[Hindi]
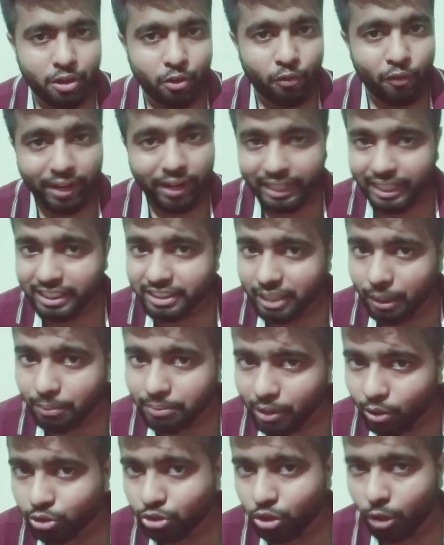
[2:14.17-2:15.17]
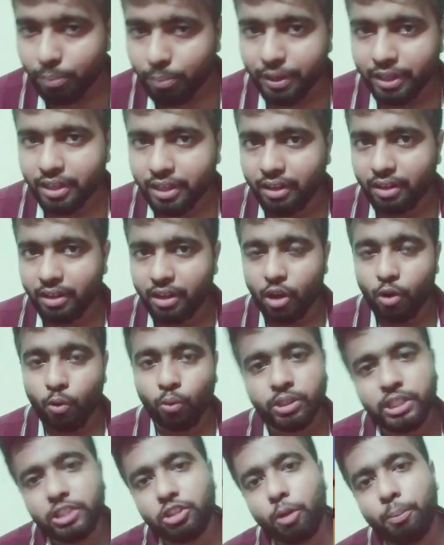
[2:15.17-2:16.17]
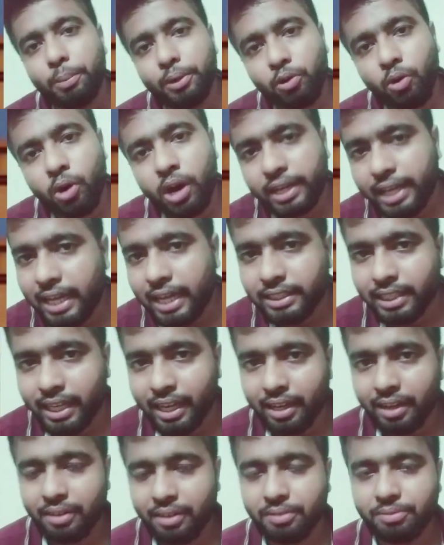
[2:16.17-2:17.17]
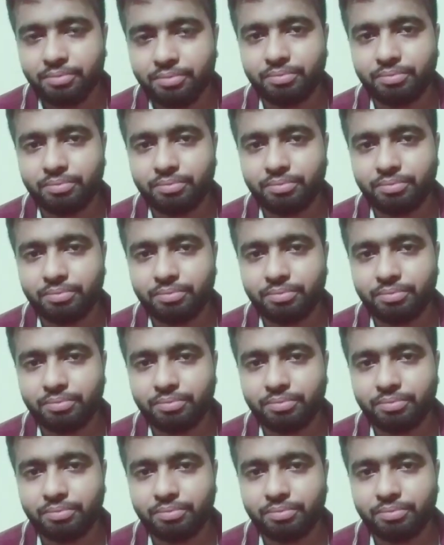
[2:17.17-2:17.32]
वेटेज कम था उस टॉपिक का और उसी टॉपिक को हटाया जाएगा